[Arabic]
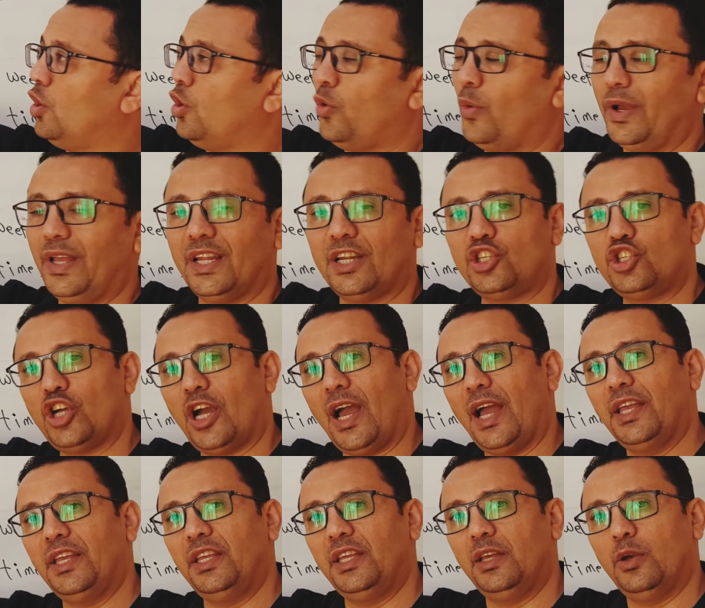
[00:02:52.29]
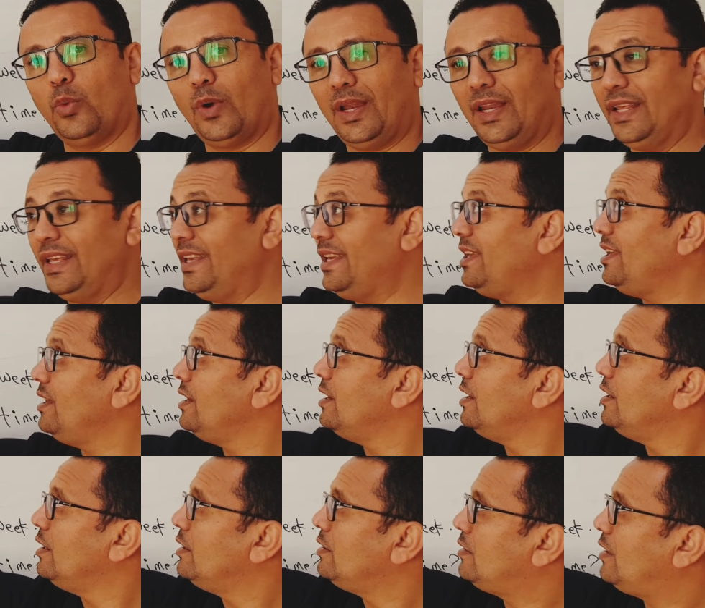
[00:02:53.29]
هو يرجع هي والهي
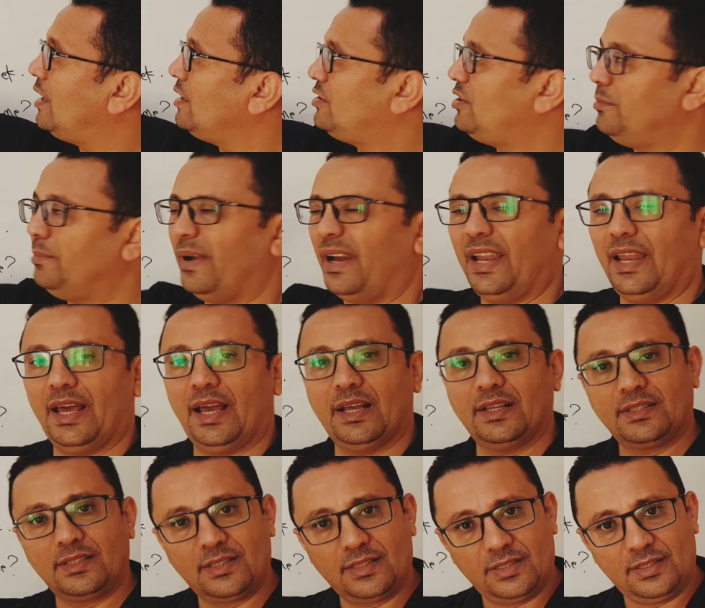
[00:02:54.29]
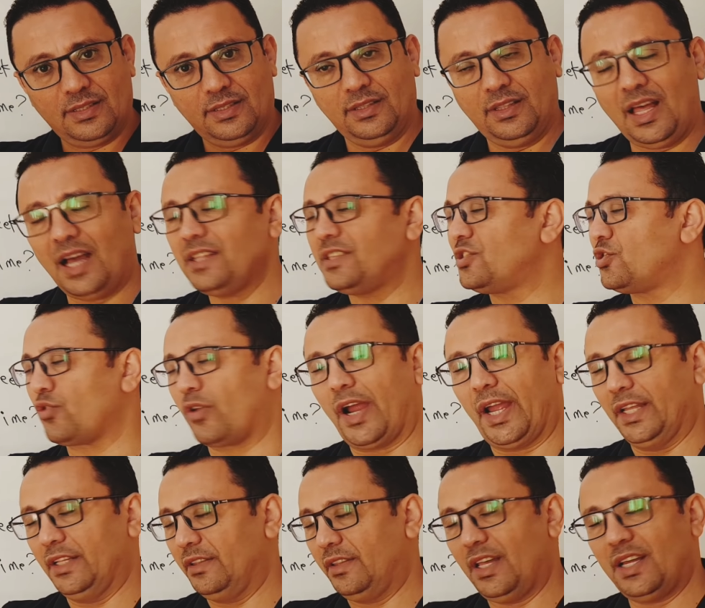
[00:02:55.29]
تأتي مع الهاز That's right.